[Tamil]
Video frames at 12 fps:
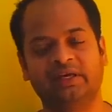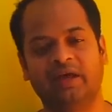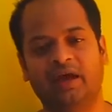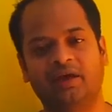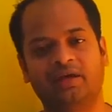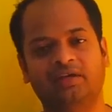
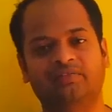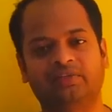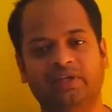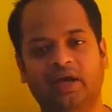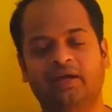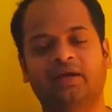யாருக்கு லெஃப்ட்
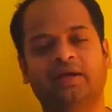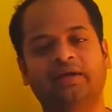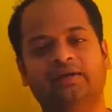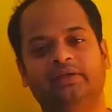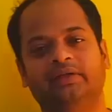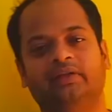யாருக்கு
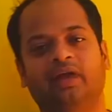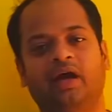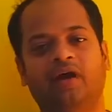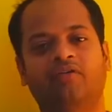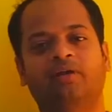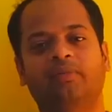ரைட்டு இந்த
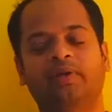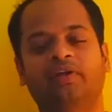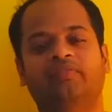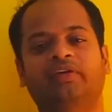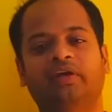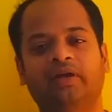ஆறாவுக்கு எப்படி
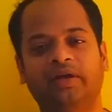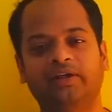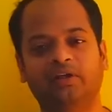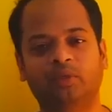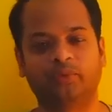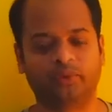லெஃப்ட் அண்ட் ரைட்
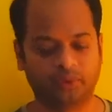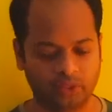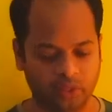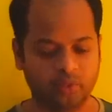இருக்க முடியும்